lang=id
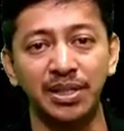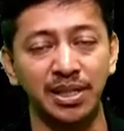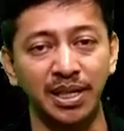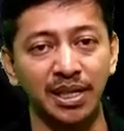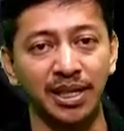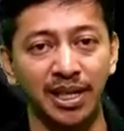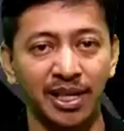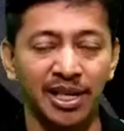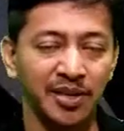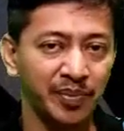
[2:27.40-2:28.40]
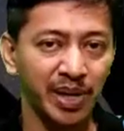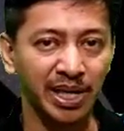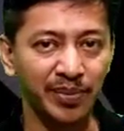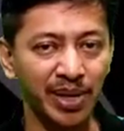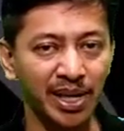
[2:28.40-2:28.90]
sekarang
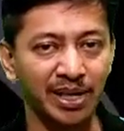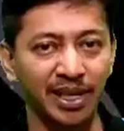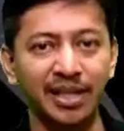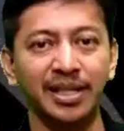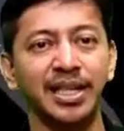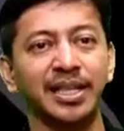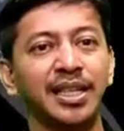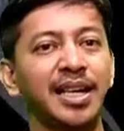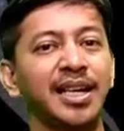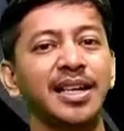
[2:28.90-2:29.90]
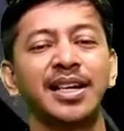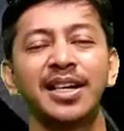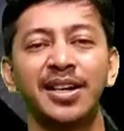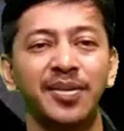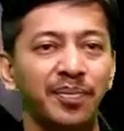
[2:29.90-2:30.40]
bagaimana kita
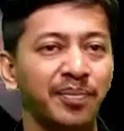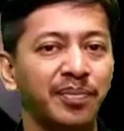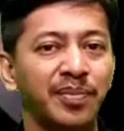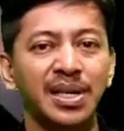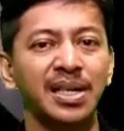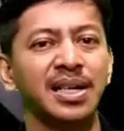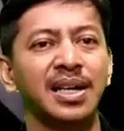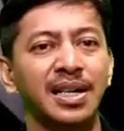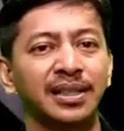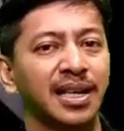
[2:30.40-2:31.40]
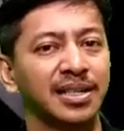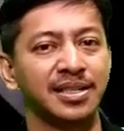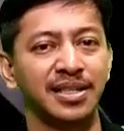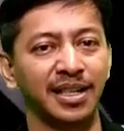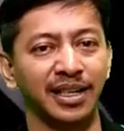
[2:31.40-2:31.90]

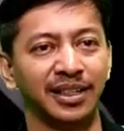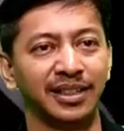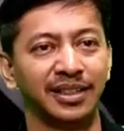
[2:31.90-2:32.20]
mengatasinya.